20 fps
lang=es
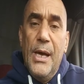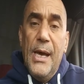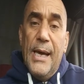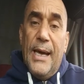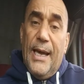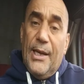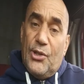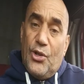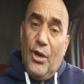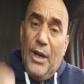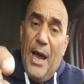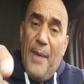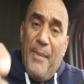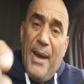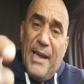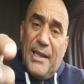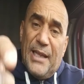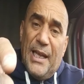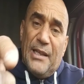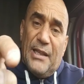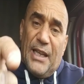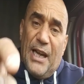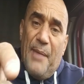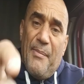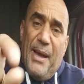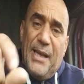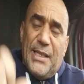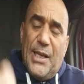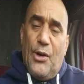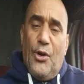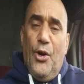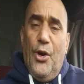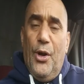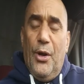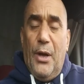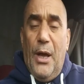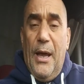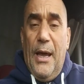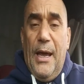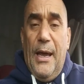que solamente en tres meses
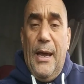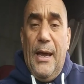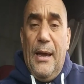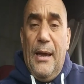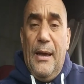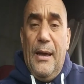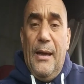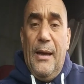eh,